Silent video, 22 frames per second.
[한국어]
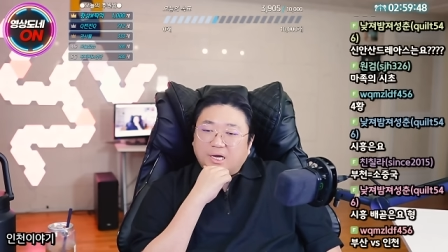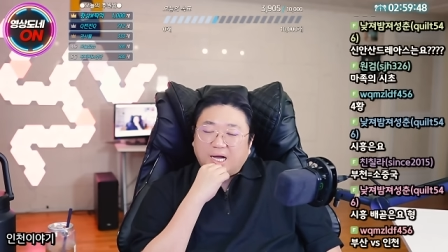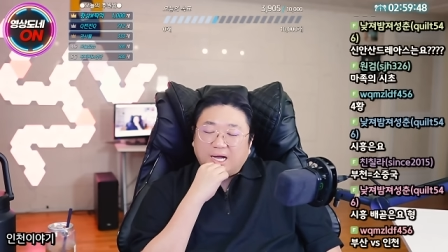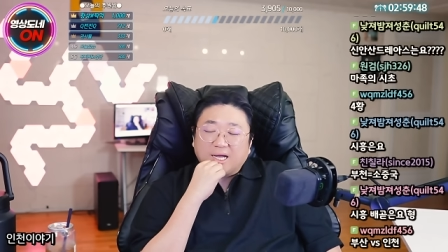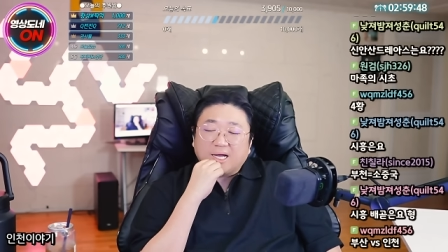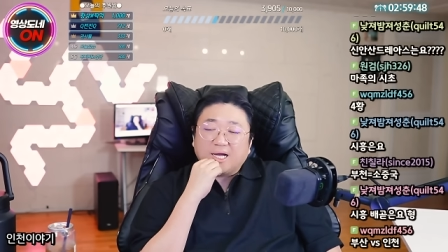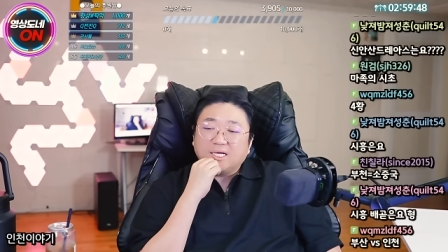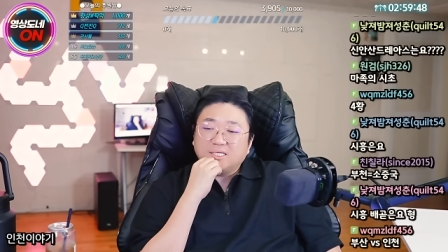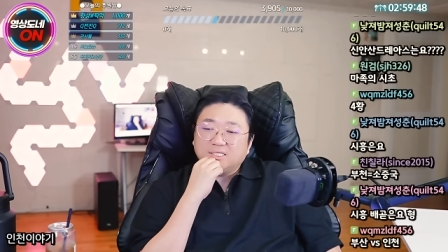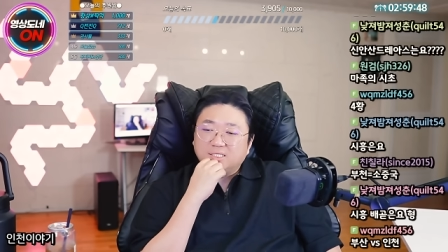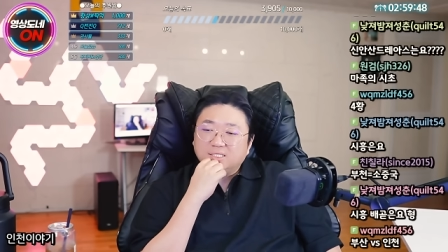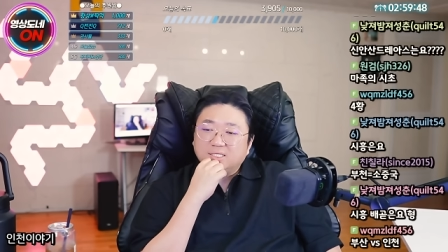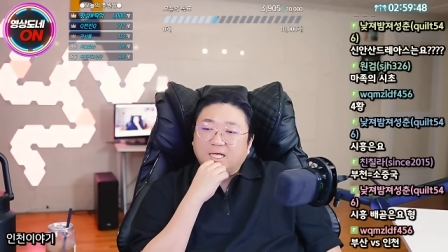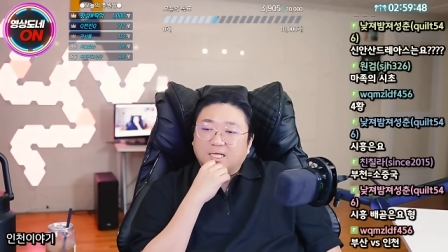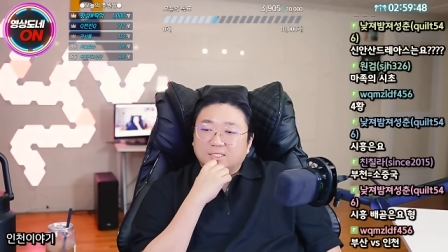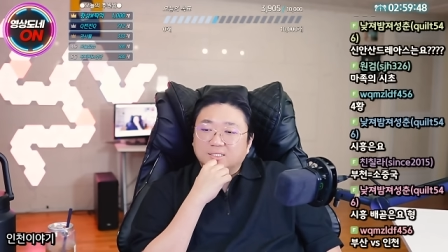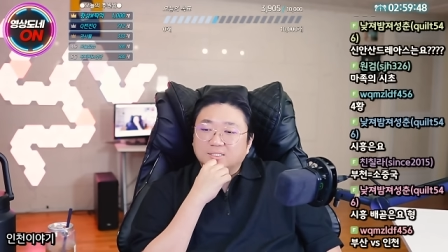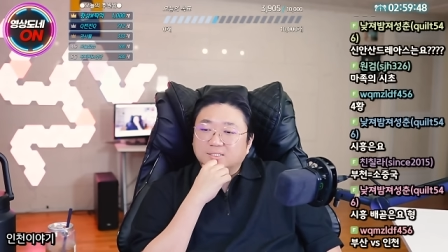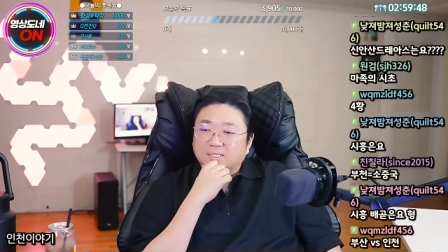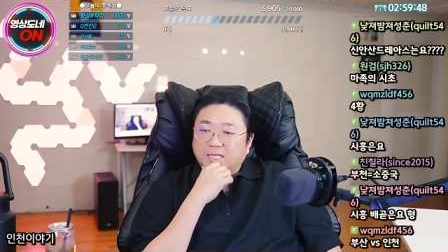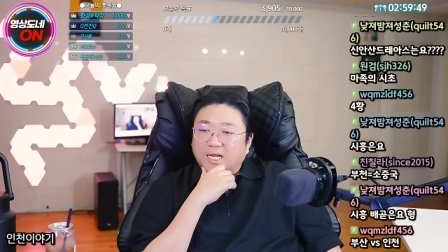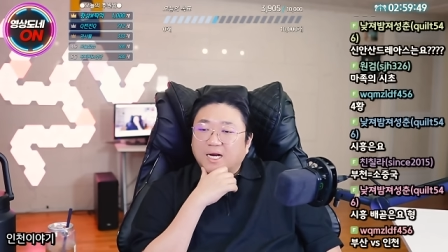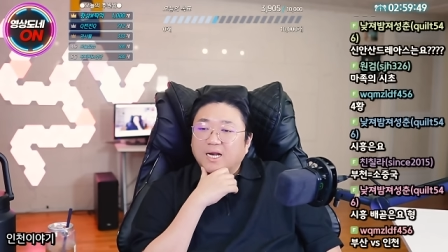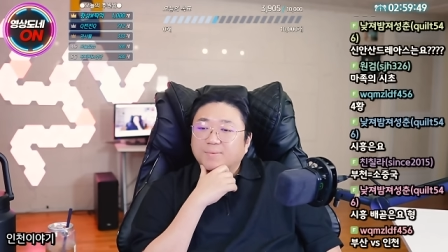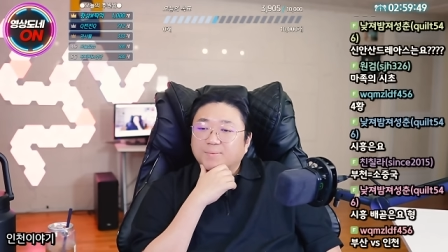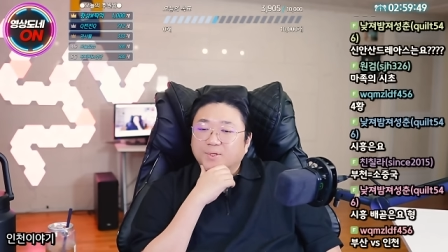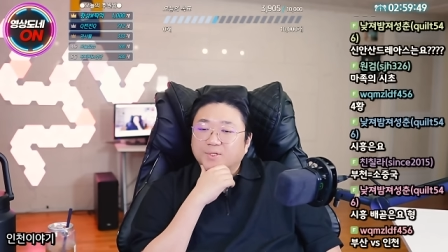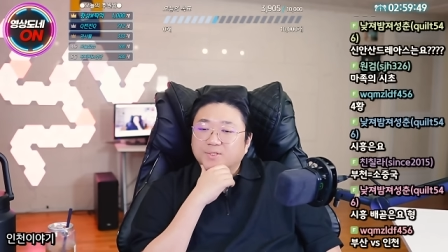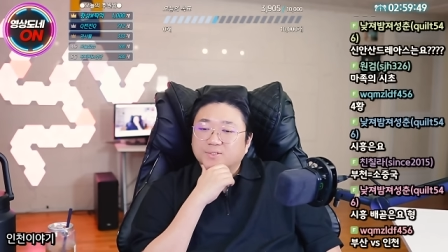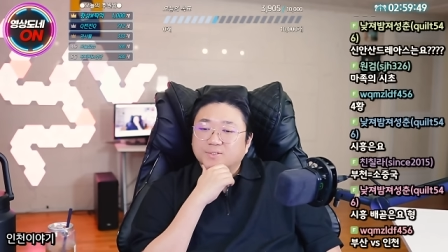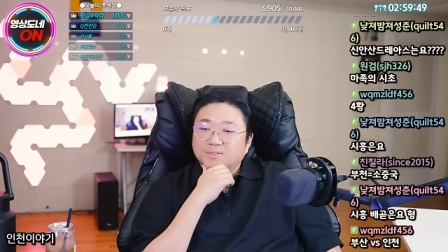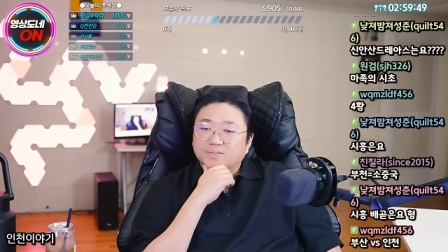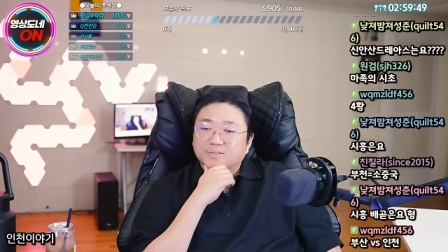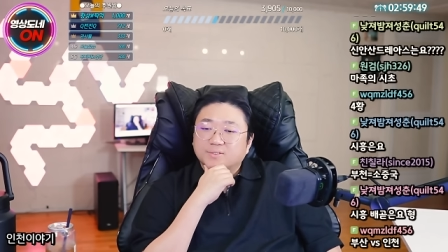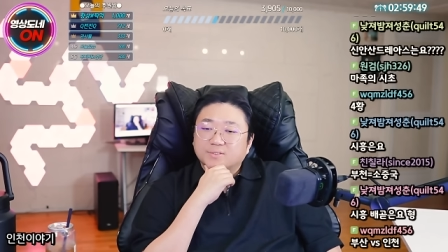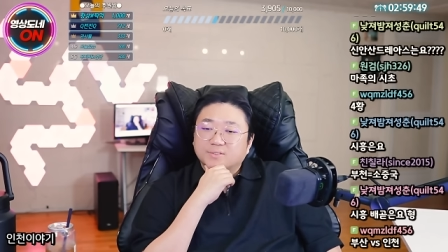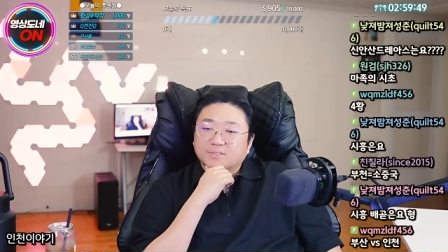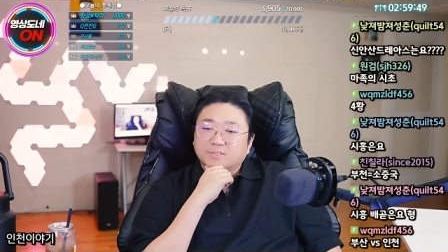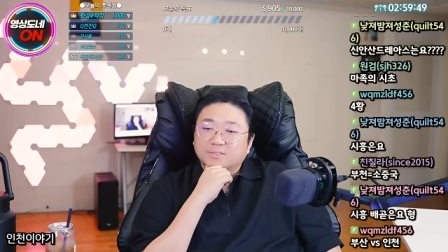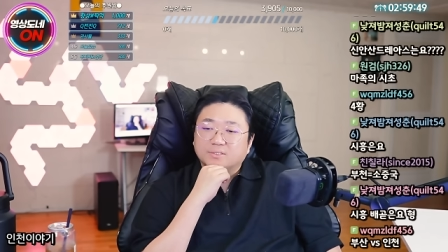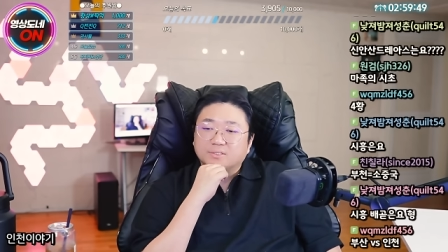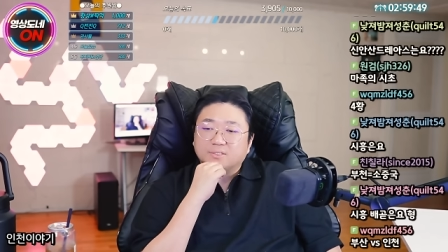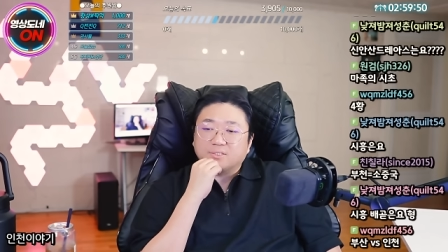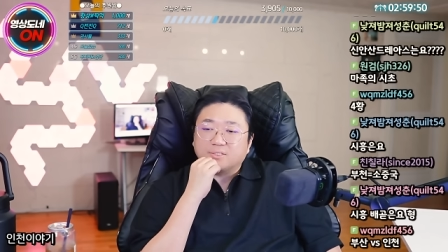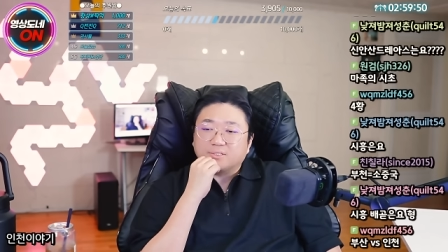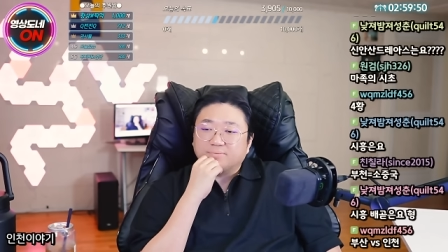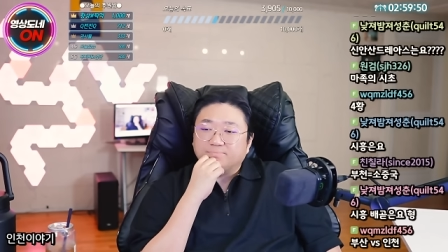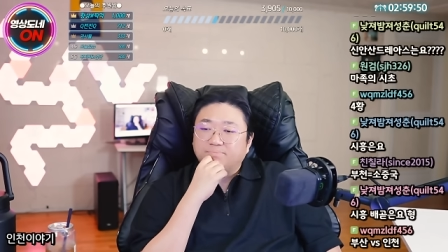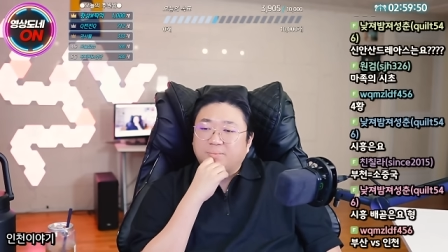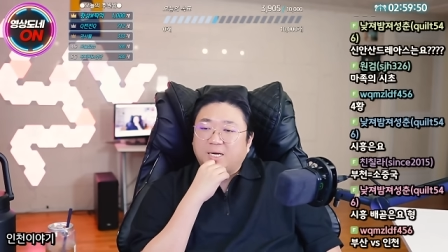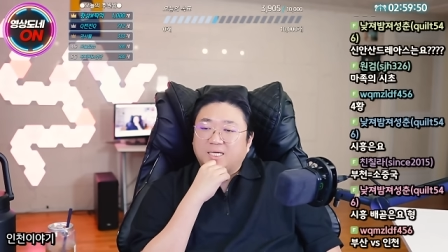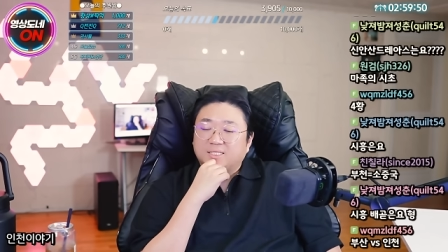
안 가진 않은 나라면은 그